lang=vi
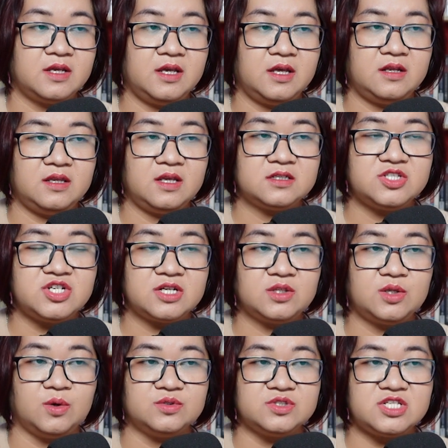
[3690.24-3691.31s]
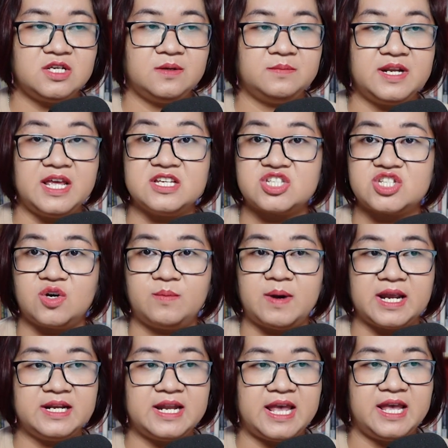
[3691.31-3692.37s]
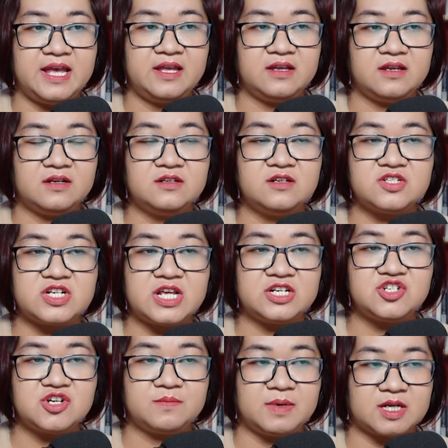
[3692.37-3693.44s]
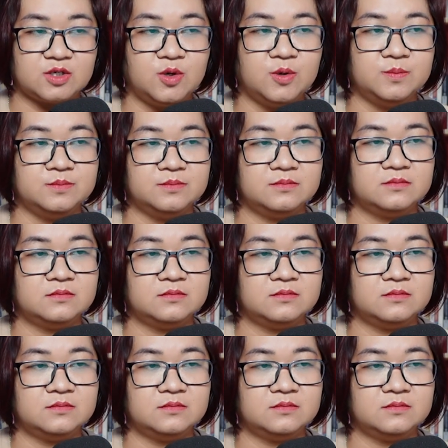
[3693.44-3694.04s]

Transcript: Kiên nhấc chiếc tổ chim để sau bãi đá, đưa ra trước mặt Hùng.